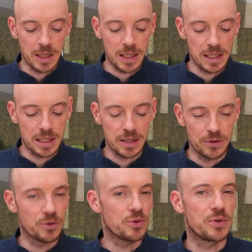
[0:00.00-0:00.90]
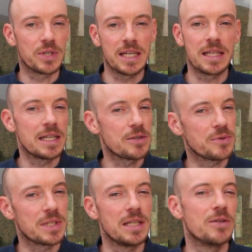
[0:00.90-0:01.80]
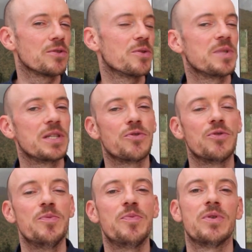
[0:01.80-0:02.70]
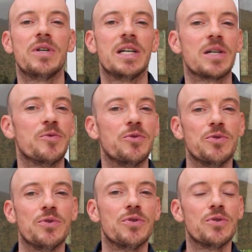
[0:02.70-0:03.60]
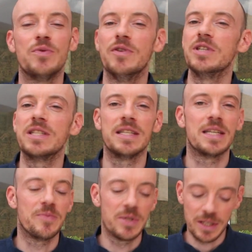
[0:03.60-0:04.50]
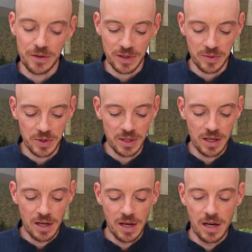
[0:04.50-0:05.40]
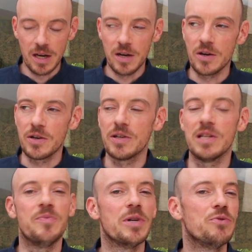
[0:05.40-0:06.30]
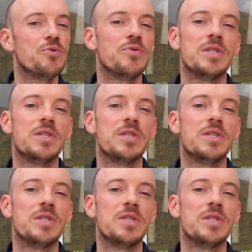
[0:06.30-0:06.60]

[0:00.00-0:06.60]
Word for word: Et dans ce cadre-là, quand il est dans un petit groupe harmonieux ou avec ses amis, sa famille, euh, il n'est pas du tout